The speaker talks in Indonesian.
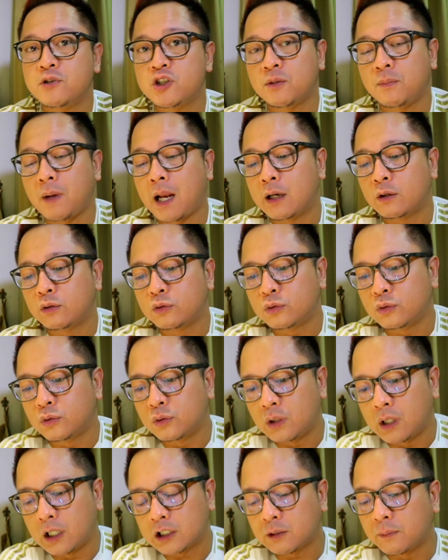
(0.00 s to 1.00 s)
musim lalu
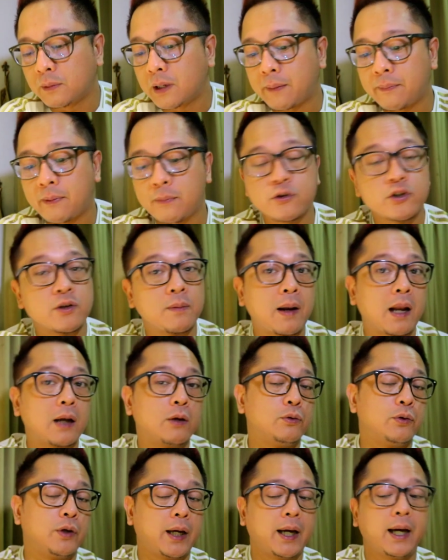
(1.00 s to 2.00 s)
atau berapa musim
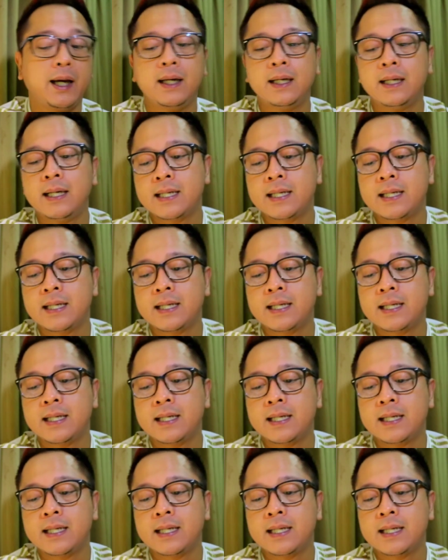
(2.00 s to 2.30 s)
lalu ya.